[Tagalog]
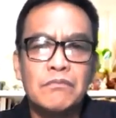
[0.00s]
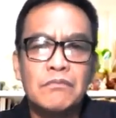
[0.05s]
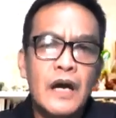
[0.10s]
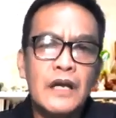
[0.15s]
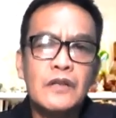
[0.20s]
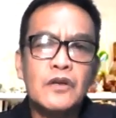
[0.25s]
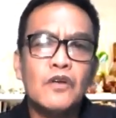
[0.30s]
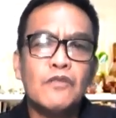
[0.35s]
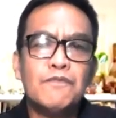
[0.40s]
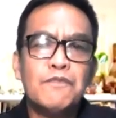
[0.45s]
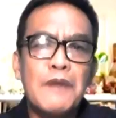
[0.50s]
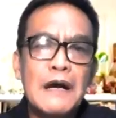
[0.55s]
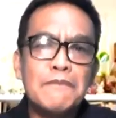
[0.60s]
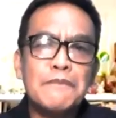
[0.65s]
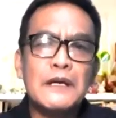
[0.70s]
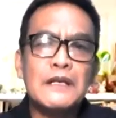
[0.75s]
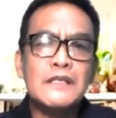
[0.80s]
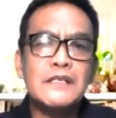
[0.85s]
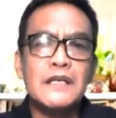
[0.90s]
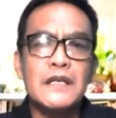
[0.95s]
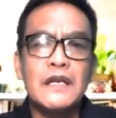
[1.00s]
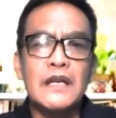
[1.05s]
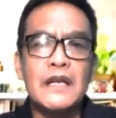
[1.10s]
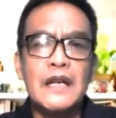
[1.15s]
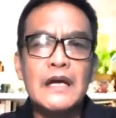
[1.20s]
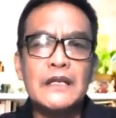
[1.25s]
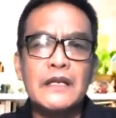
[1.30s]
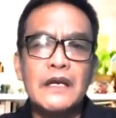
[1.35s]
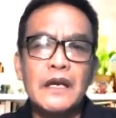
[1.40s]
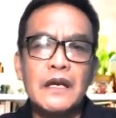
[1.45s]
At kung papansin
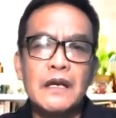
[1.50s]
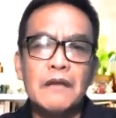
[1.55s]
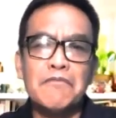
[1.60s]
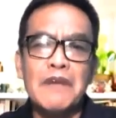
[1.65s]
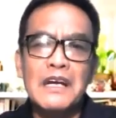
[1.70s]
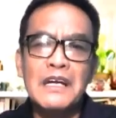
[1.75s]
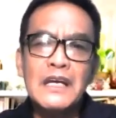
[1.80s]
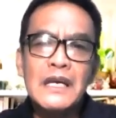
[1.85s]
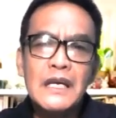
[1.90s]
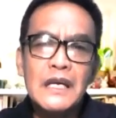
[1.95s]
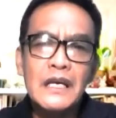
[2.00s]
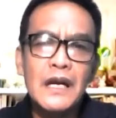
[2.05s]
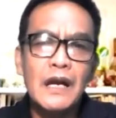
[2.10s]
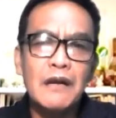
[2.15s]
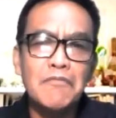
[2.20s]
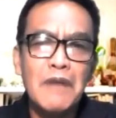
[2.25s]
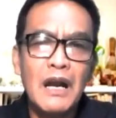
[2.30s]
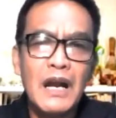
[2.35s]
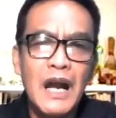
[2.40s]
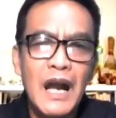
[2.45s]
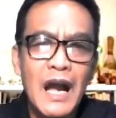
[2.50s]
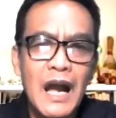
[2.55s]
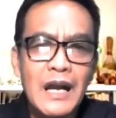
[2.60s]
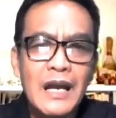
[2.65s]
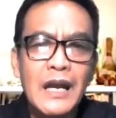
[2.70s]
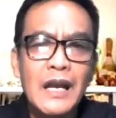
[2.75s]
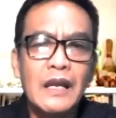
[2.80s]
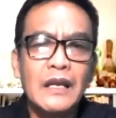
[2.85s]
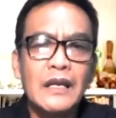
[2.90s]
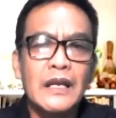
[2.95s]
natin, maging ang mga
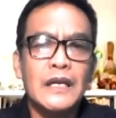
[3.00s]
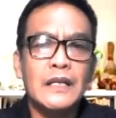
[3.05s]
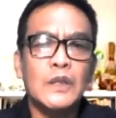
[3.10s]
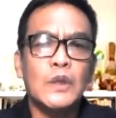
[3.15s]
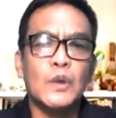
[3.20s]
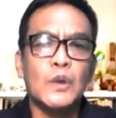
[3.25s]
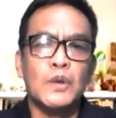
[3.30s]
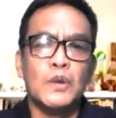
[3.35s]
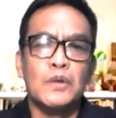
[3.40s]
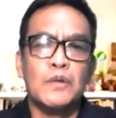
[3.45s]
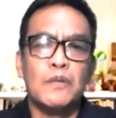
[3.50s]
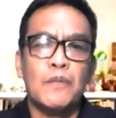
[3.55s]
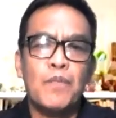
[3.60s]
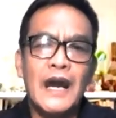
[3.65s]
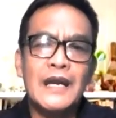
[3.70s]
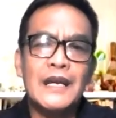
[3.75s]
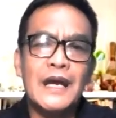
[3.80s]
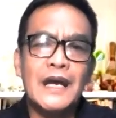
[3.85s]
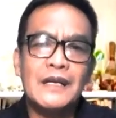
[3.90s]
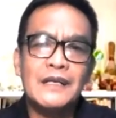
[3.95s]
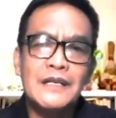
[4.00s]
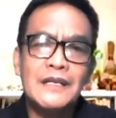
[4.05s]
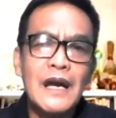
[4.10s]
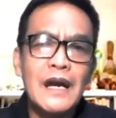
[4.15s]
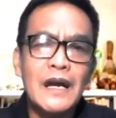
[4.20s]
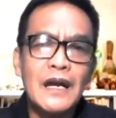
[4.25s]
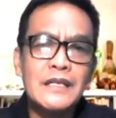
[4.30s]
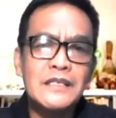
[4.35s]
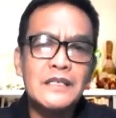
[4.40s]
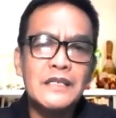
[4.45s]
anghel na ito ay
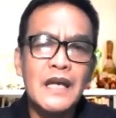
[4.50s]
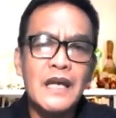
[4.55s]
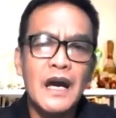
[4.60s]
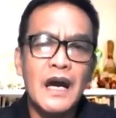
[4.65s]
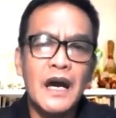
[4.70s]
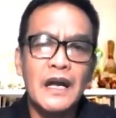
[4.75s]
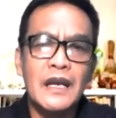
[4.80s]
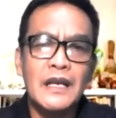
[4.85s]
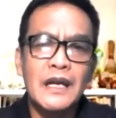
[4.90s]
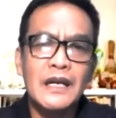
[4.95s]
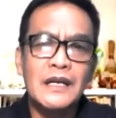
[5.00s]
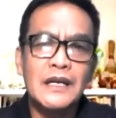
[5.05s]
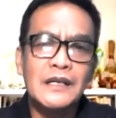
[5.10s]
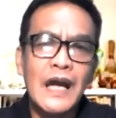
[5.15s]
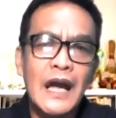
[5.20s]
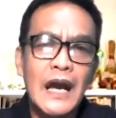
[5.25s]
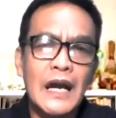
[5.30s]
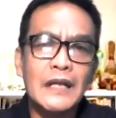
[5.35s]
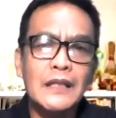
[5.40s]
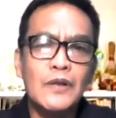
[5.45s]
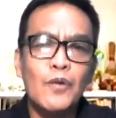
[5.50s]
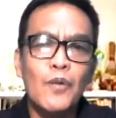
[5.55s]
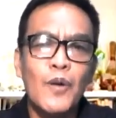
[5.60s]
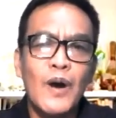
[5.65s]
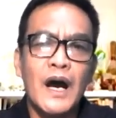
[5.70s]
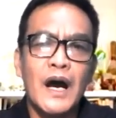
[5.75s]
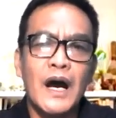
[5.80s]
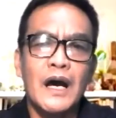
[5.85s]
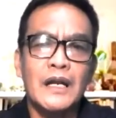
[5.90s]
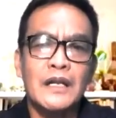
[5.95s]
nagkakasiyahan,
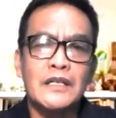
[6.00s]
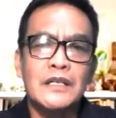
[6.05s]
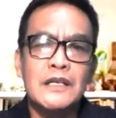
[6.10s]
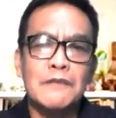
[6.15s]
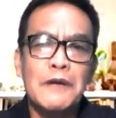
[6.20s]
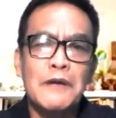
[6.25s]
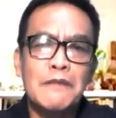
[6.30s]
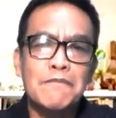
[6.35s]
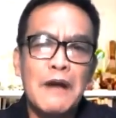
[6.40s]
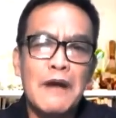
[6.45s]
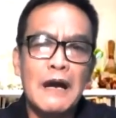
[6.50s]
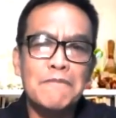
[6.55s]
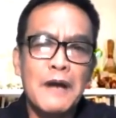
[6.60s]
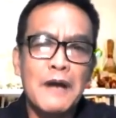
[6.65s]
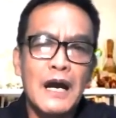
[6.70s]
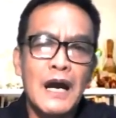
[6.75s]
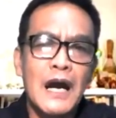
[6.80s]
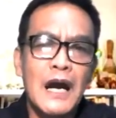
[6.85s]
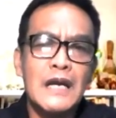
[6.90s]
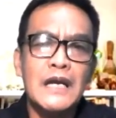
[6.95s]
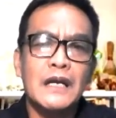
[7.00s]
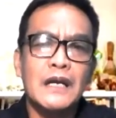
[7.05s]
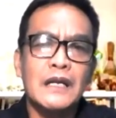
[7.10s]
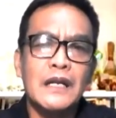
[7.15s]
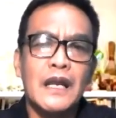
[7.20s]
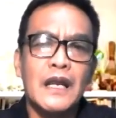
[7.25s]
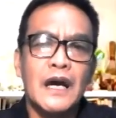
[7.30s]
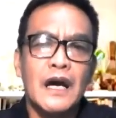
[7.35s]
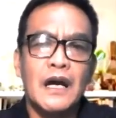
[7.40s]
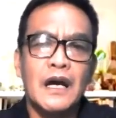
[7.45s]
nagkakatuwaan sa pagpapahayag
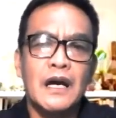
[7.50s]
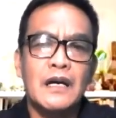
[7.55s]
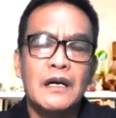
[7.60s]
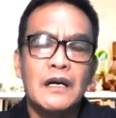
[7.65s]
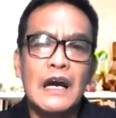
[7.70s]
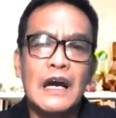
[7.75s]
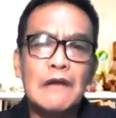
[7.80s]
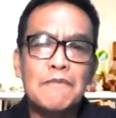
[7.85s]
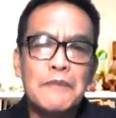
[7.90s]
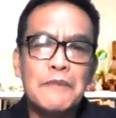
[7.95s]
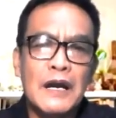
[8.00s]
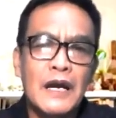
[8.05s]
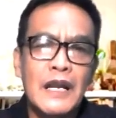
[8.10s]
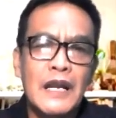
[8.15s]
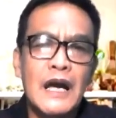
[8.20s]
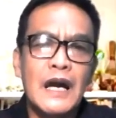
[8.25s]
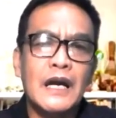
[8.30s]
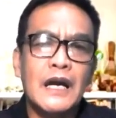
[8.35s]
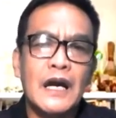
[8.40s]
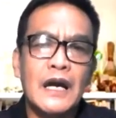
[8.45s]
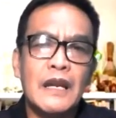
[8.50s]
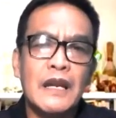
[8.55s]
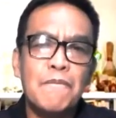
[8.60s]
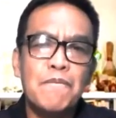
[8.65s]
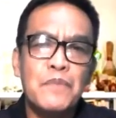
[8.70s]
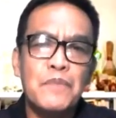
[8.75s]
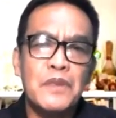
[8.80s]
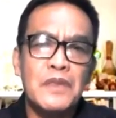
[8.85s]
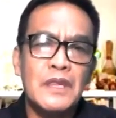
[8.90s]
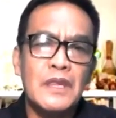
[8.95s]
nila sa
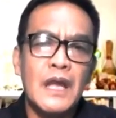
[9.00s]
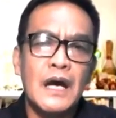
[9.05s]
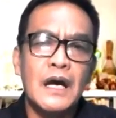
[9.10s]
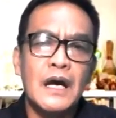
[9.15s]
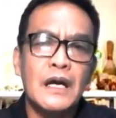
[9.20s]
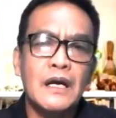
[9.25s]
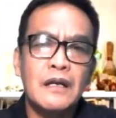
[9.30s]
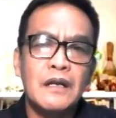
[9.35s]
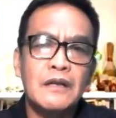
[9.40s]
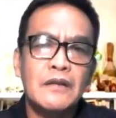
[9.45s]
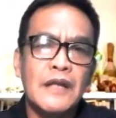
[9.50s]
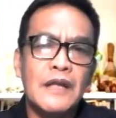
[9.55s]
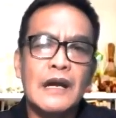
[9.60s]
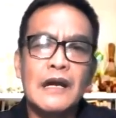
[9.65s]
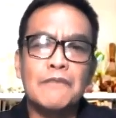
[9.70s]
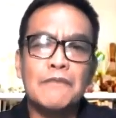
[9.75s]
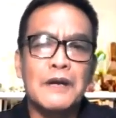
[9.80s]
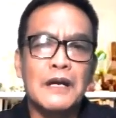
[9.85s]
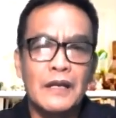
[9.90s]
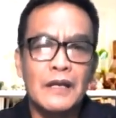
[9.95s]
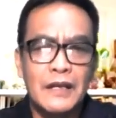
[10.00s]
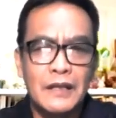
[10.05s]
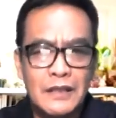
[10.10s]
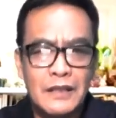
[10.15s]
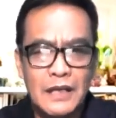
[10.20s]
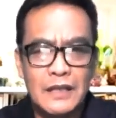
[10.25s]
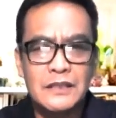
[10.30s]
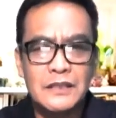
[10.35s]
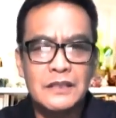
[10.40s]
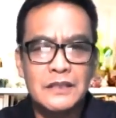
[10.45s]
kapanganakan ng
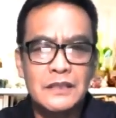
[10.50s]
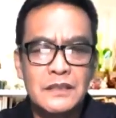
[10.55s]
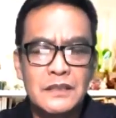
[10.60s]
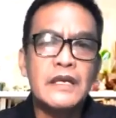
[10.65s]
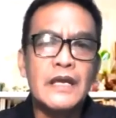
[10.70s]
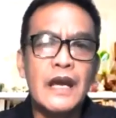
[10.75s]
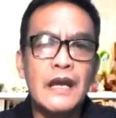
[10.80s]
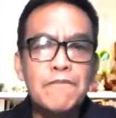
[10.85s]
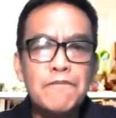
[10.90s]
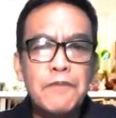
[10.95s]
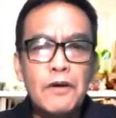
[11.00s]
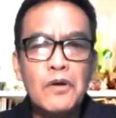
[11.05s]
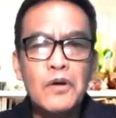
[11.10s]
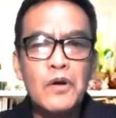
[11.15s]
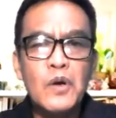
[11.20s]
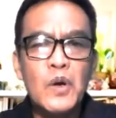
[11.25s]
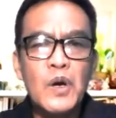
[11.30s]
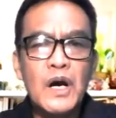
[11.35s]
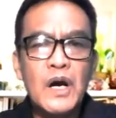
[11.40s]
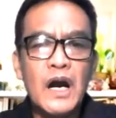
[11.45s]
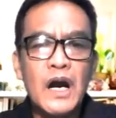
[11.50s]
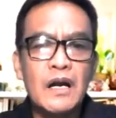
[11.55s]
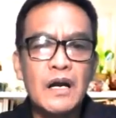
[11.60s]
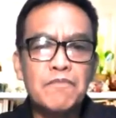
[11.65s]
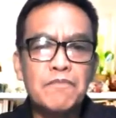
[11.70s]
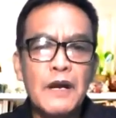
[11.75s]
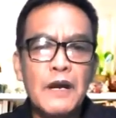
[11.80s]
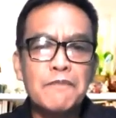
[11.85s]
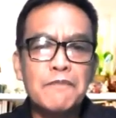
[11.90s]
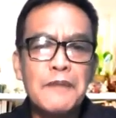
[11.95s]
tagapagligtas. Yan po ang
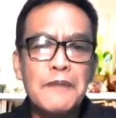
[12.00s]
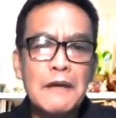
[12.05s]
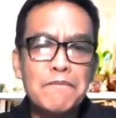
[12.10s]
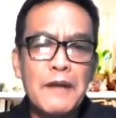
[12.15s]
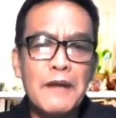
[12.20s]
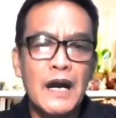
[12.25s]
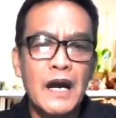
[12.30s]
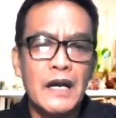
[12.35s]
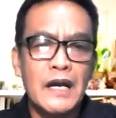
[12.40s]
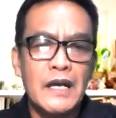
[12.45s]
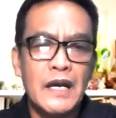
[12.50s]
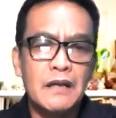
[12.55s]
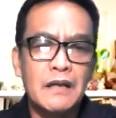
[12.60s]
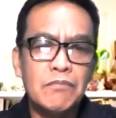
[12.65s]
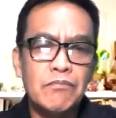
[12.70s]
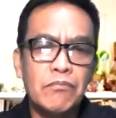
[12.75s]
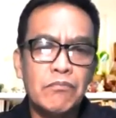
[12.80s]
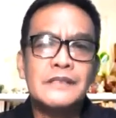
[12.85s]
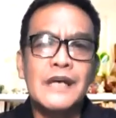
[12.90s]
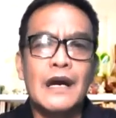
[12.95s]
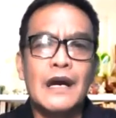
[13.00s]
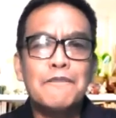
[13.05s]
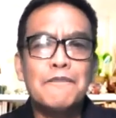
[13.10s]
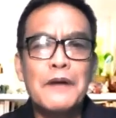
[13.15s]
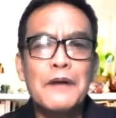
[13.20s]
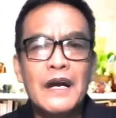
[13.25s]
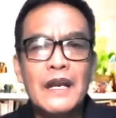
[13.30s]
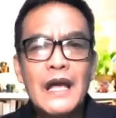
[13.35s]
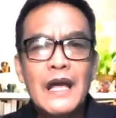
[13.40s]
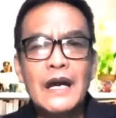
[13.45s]
pagpapahayag sa
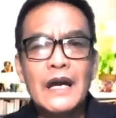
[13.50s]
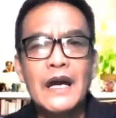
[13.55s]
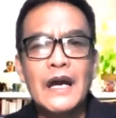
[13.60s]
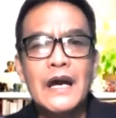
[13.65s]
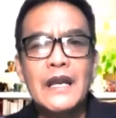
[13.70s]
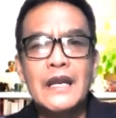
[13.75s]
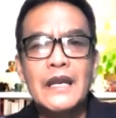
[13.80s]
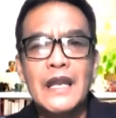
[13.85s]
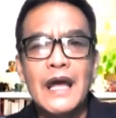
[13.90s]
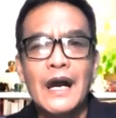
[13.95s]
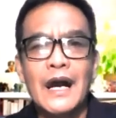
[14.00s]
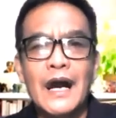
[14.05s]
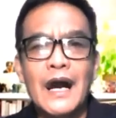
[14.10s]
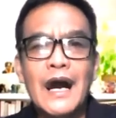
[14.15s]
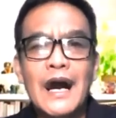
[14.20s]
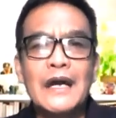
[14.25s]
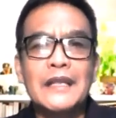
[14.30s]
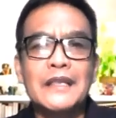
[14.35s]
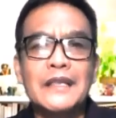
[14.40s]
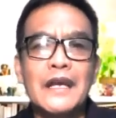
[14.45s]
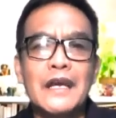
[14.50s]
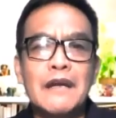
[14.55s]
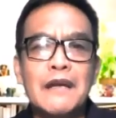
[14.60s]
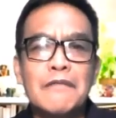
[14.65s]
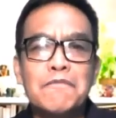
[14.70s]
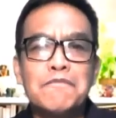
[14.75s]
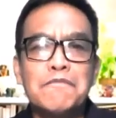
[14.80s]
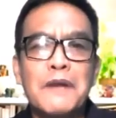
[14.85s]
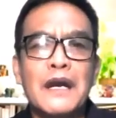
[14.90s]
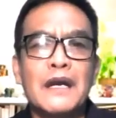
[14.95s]
kapanganakan ng
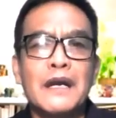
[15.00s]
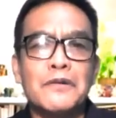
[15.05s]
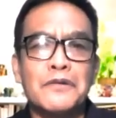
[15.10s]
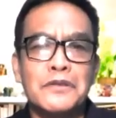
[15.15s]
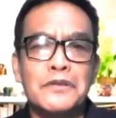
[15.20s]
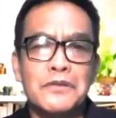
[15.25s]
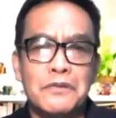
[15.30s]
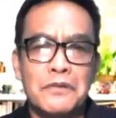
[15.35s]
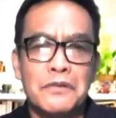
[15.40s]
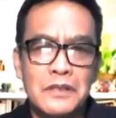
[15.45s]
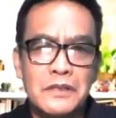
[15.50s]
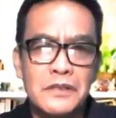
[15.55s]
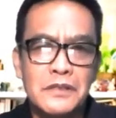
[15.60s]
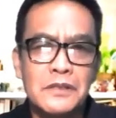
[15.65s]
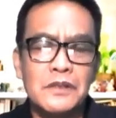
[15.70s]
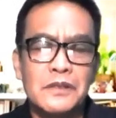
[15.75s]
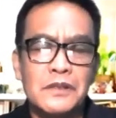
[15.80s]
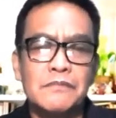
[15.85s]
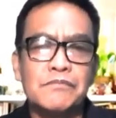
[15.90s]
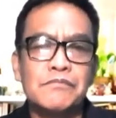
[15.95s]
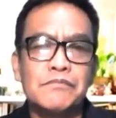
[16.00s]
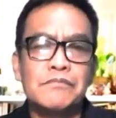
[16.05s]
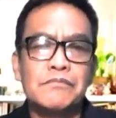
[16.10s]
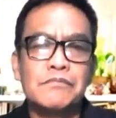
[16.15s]
ating Panginoon Kristo.